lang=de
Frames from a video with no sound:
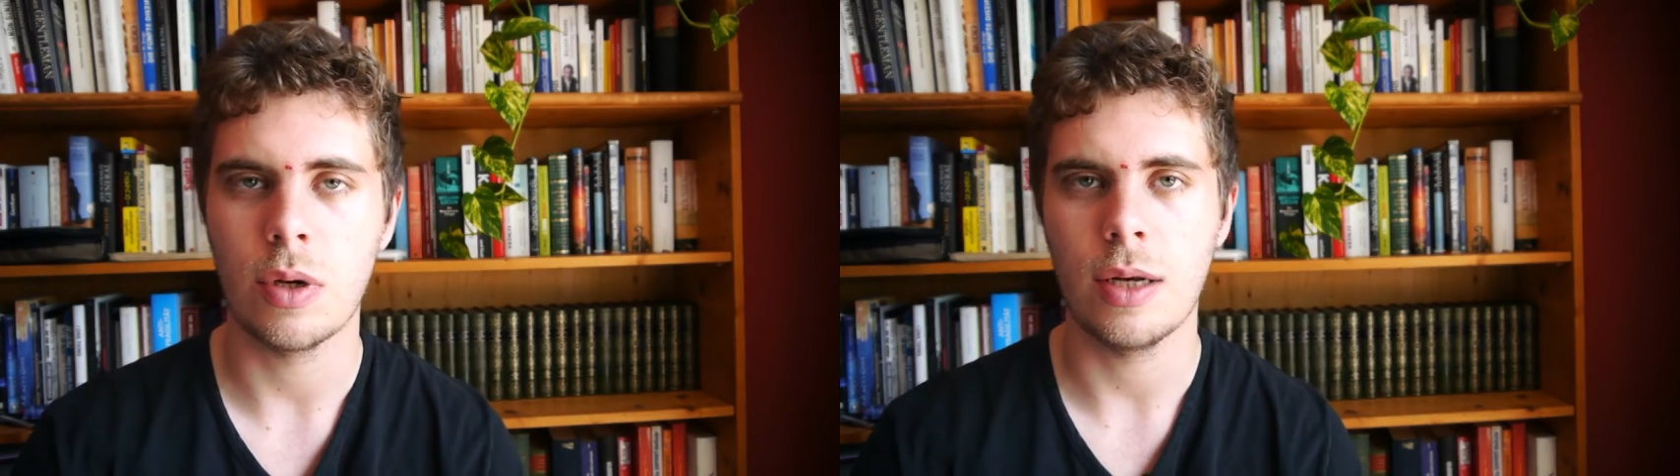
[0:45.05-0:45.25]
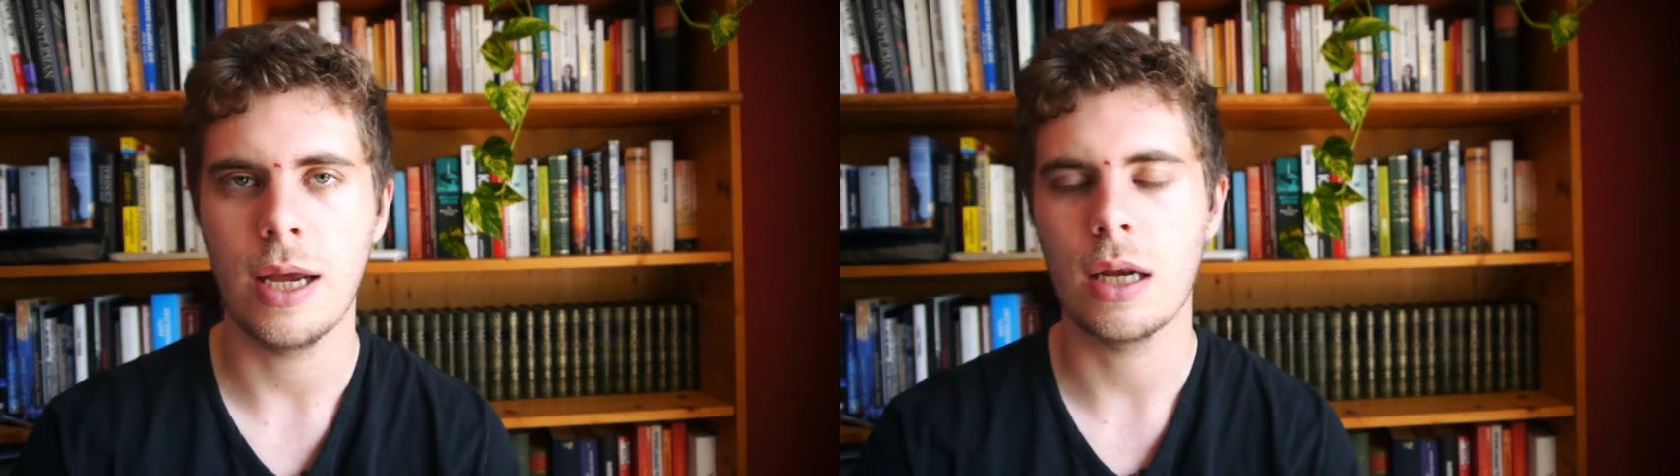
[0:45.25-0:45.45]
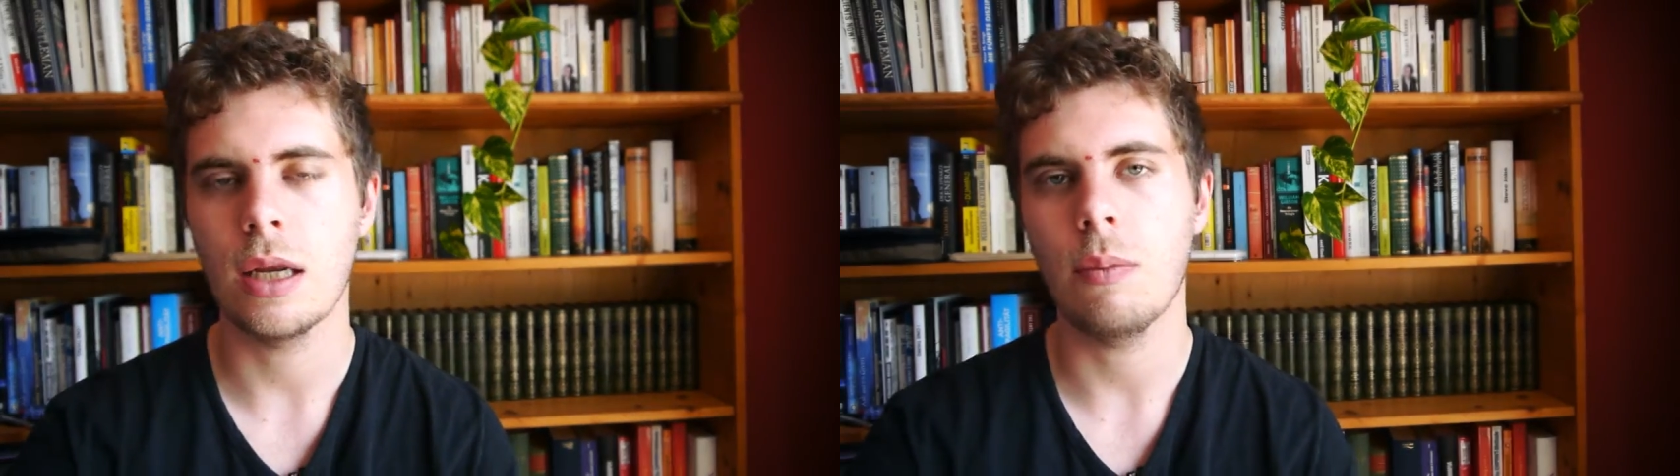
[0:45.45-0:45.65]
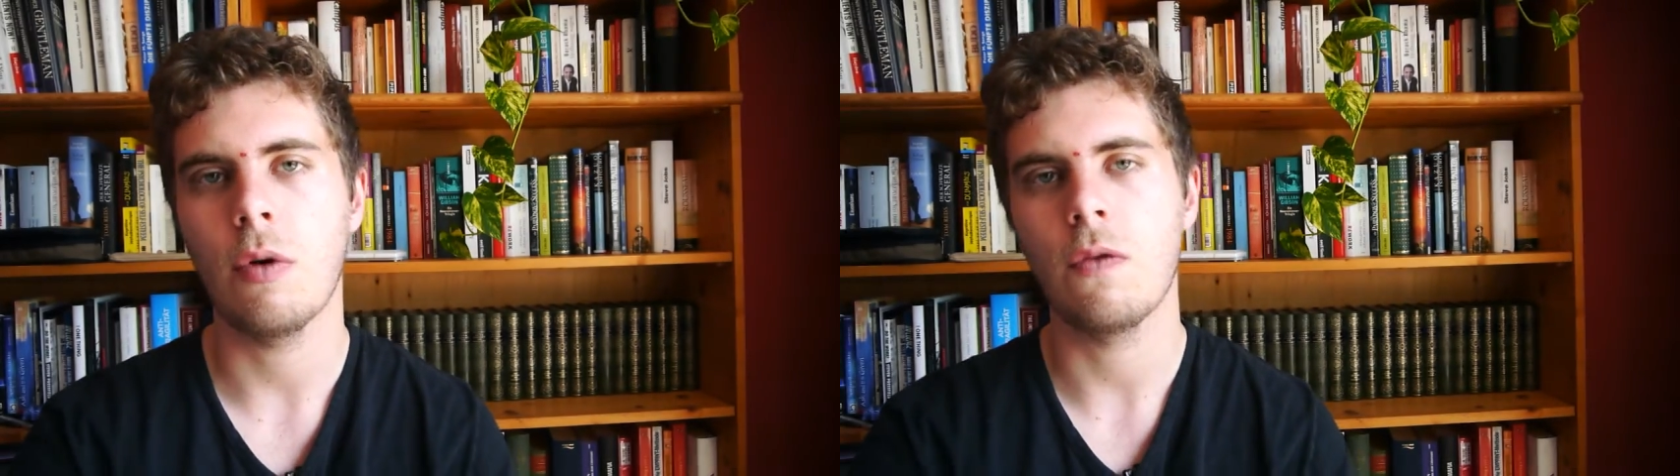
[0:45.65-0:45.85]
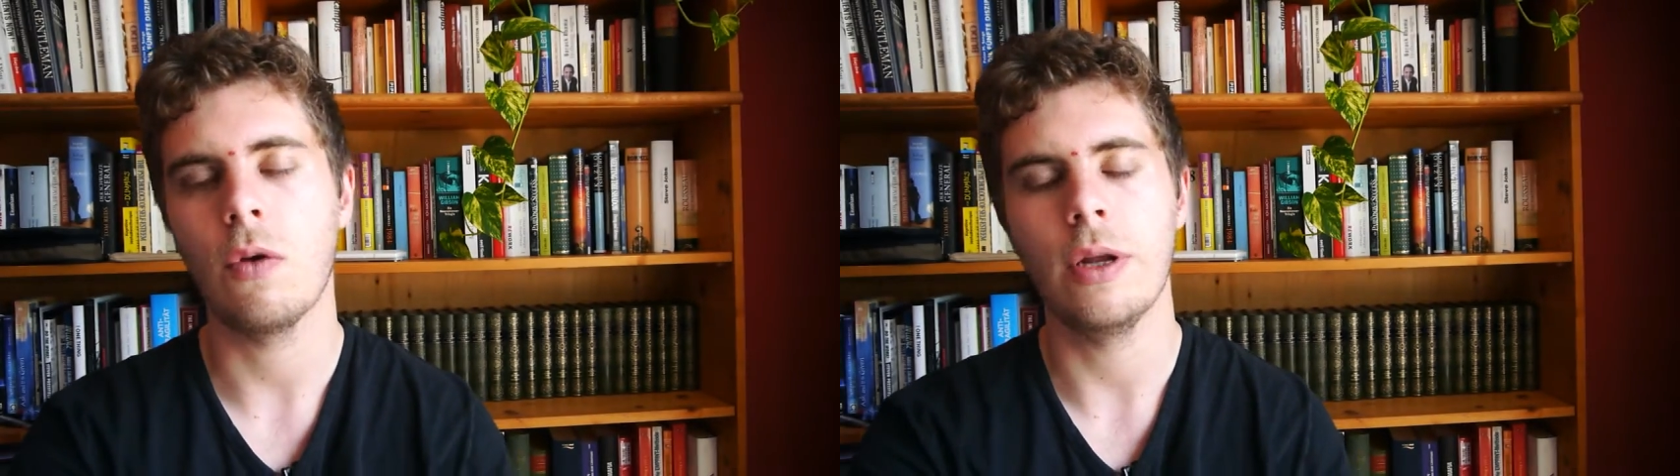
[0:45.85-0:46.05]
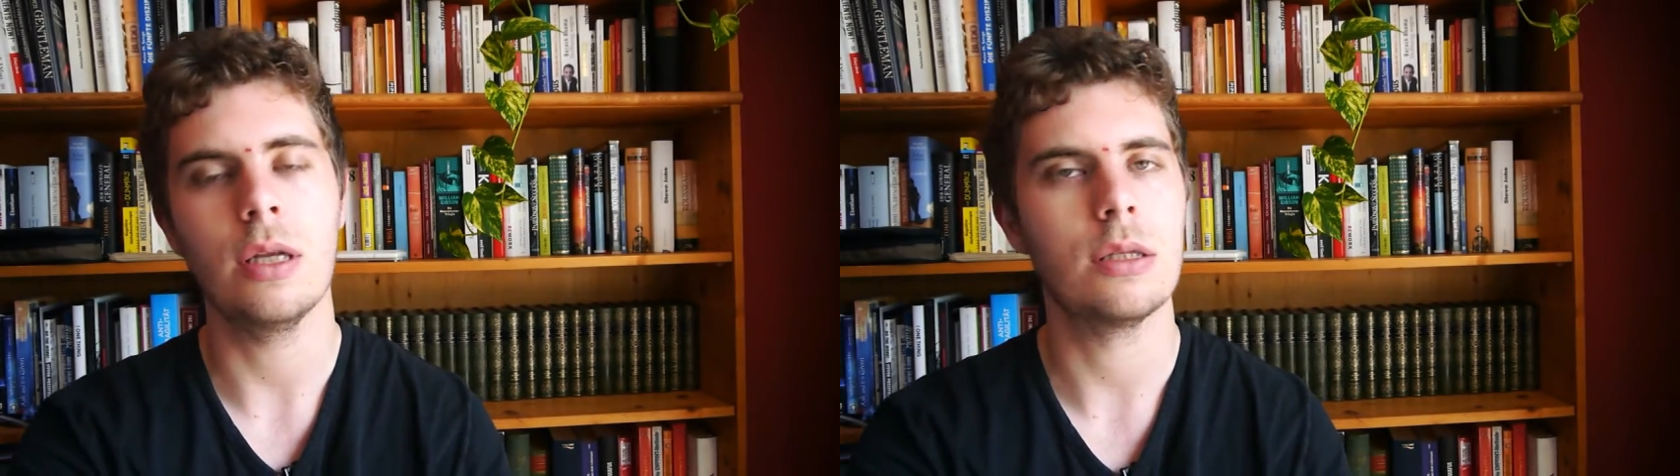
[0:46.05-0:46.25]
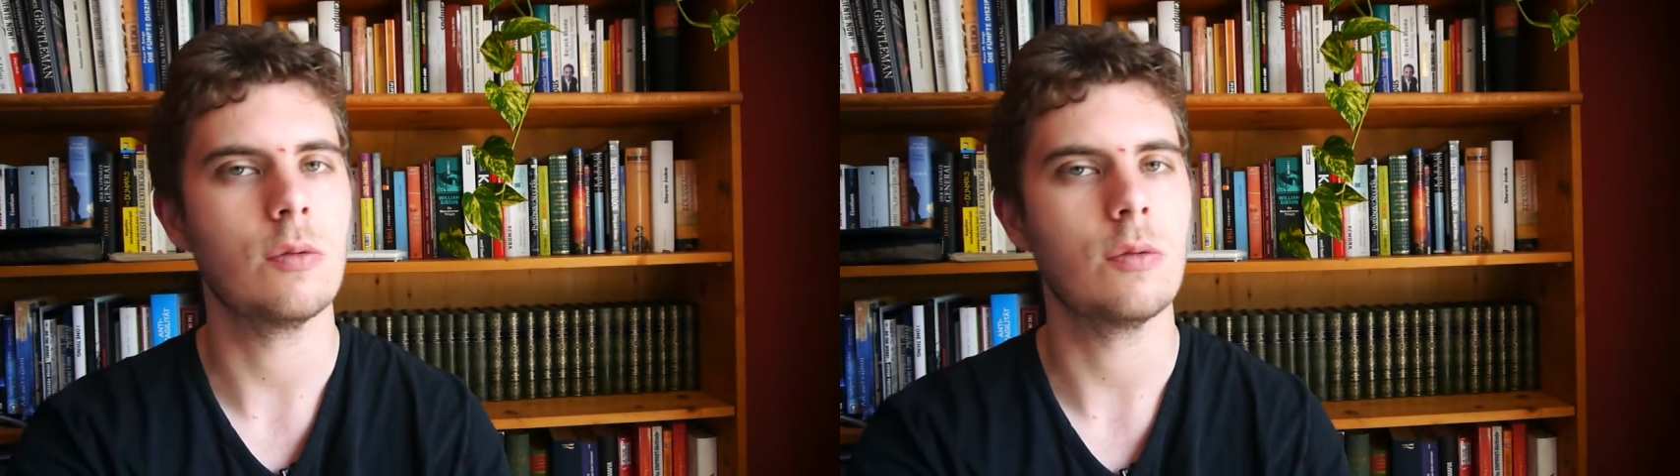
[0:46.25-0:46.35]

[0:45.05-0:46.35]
man lernt eben auf Leute